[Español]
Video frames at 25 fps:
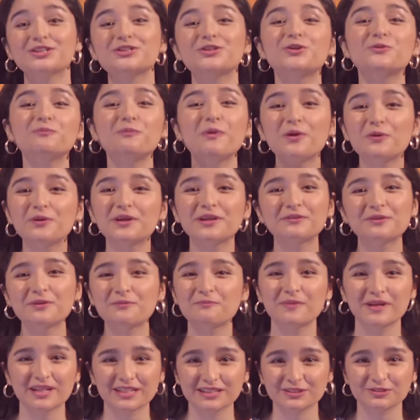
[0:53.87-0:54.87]
Si ocupan un
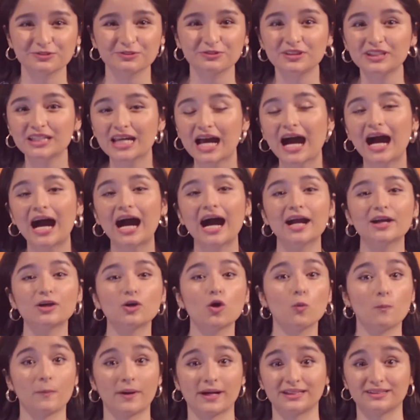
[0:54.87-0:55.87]
libro para estudiar
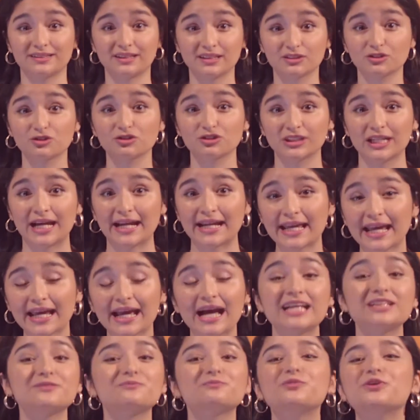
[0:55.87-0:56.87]
o para hacer sus
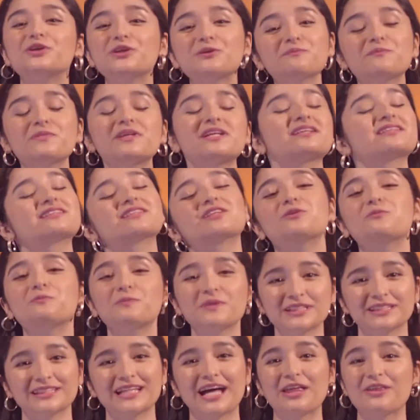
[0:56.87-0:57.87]
tareas, pueden pedírselo
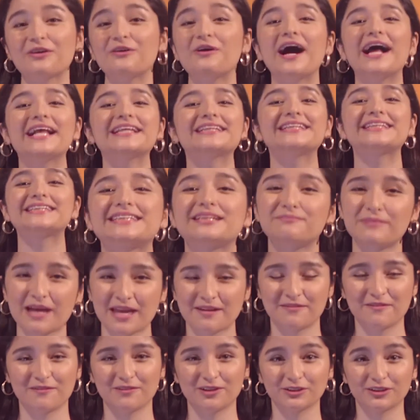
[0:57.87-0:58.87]
prestado al sistema
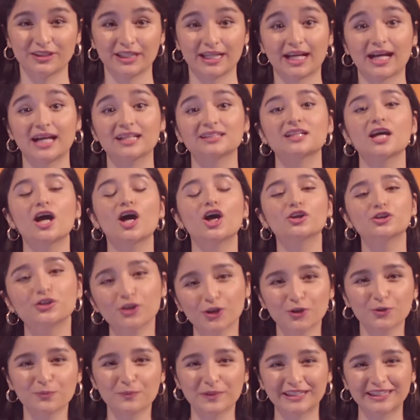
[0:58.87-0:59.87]
de bibliotecas,
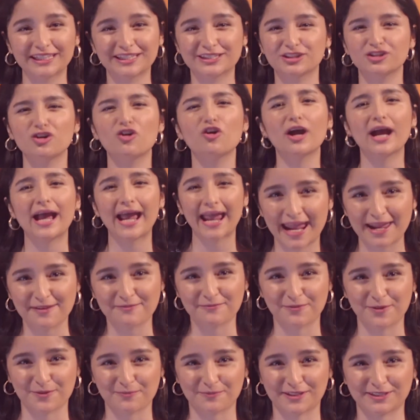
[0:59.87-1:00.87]
documentación e
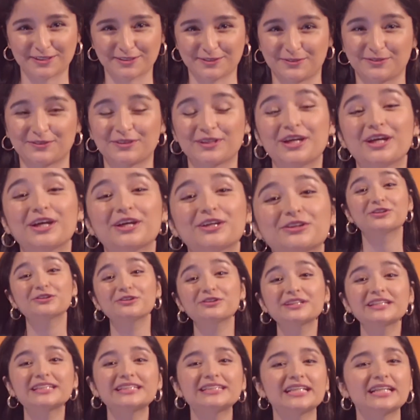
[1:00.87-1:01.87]
información,
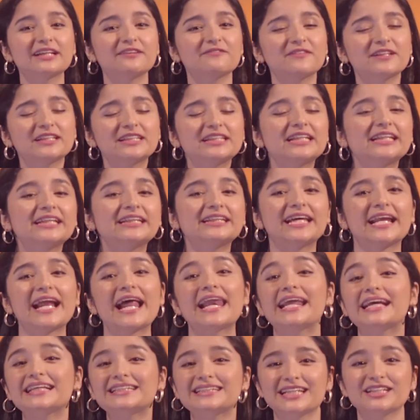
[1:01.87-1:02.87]
donde se le facilitará
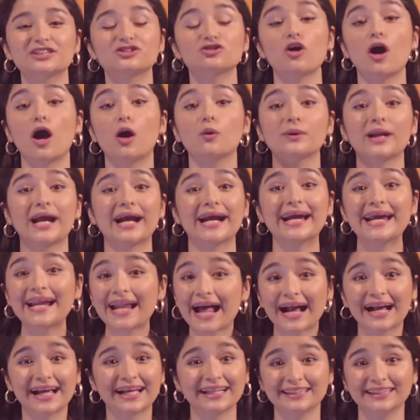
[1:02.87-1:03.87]
el acceso a una gran